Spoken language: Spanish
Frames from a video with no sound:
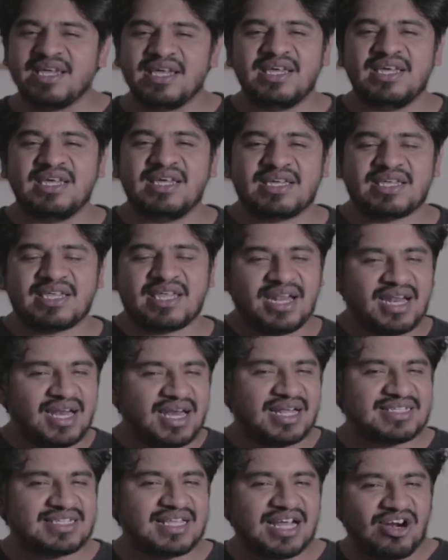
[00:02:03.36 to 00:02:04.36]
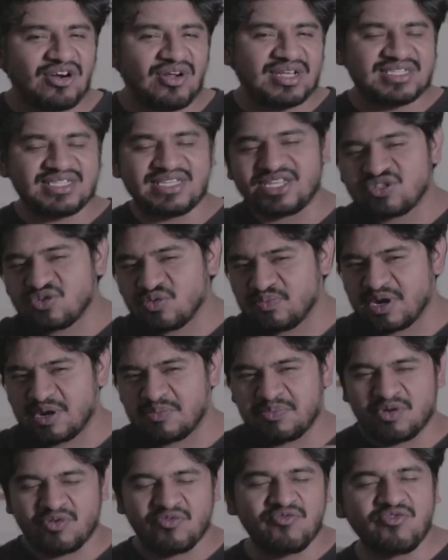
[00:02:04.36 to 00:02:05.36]
eh, quieren hacerlo así
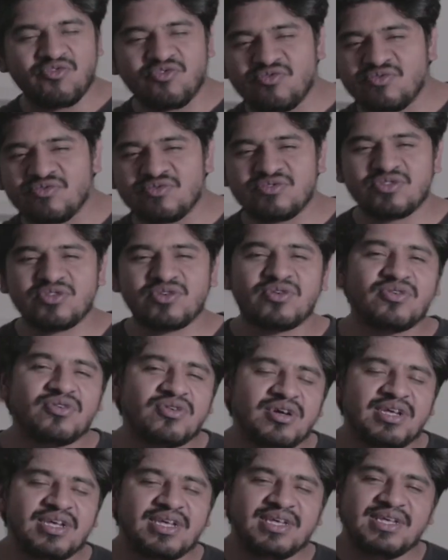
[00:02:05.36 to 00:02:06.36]
súper profundo